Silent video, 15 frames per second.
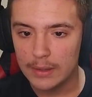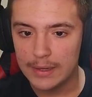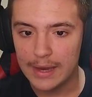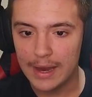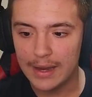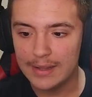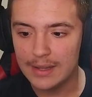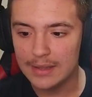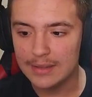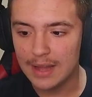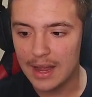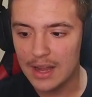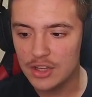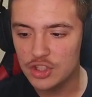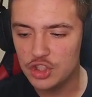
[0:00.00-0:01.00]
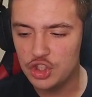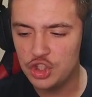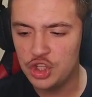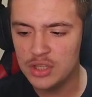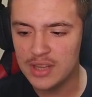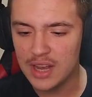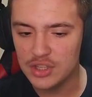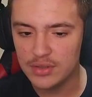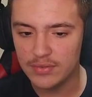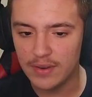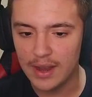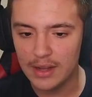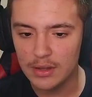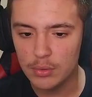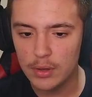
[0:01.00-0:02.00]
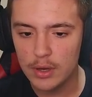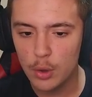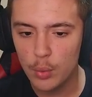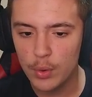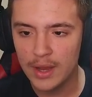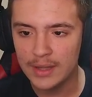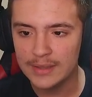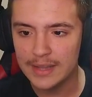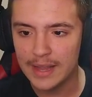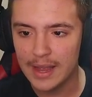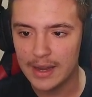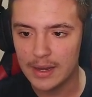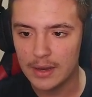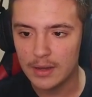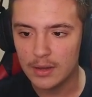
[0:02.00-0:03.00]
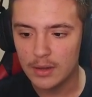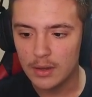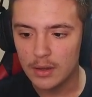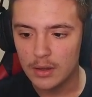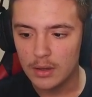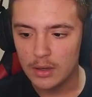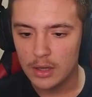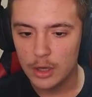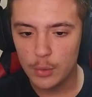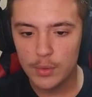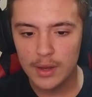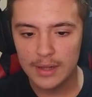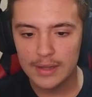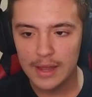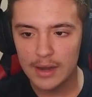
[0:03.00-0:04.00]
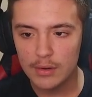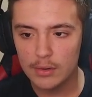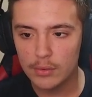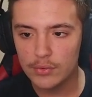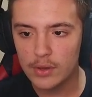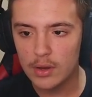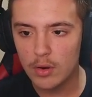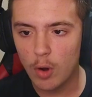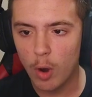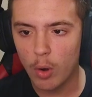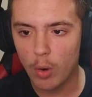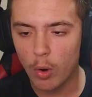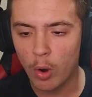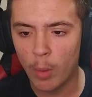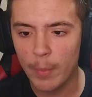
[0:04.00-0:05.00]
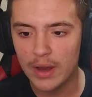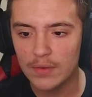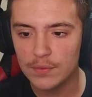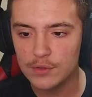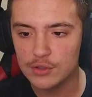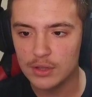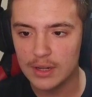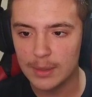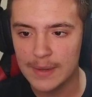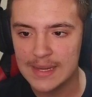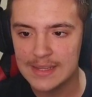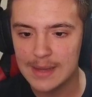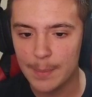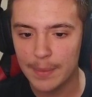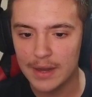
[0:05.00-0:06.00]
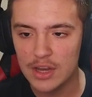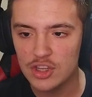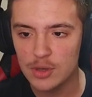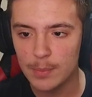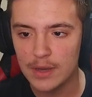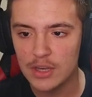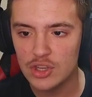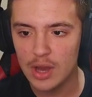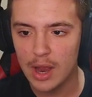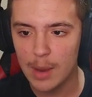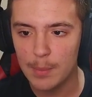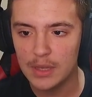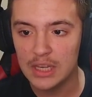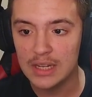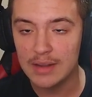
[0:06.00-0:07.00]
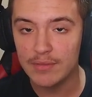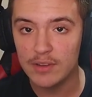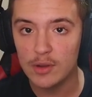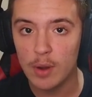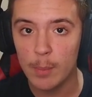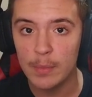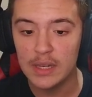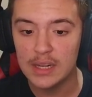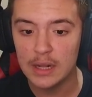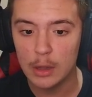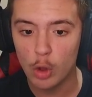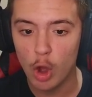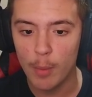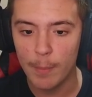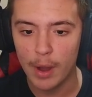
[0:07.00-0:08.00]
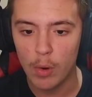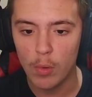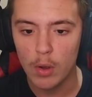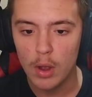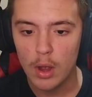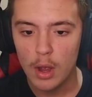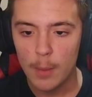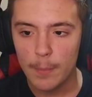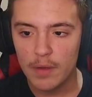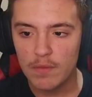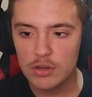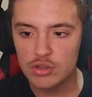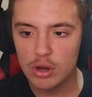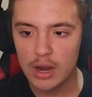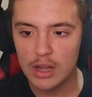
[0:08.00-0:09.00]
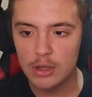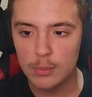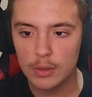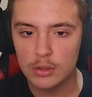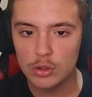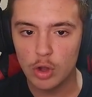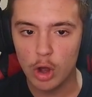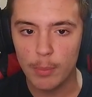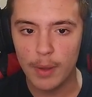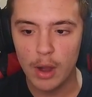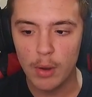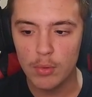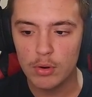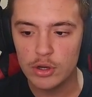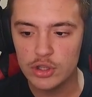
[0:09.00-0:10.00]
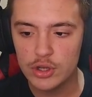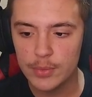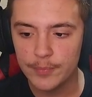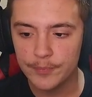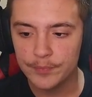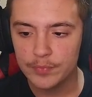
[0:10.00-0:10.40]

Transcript: que ainda tá desativado, e o Yandere que o Yandere, eu não sei co como é que funciona, mas aparentemente a menina vira uma menina normal. Mas vou jogar no modo normal hoje.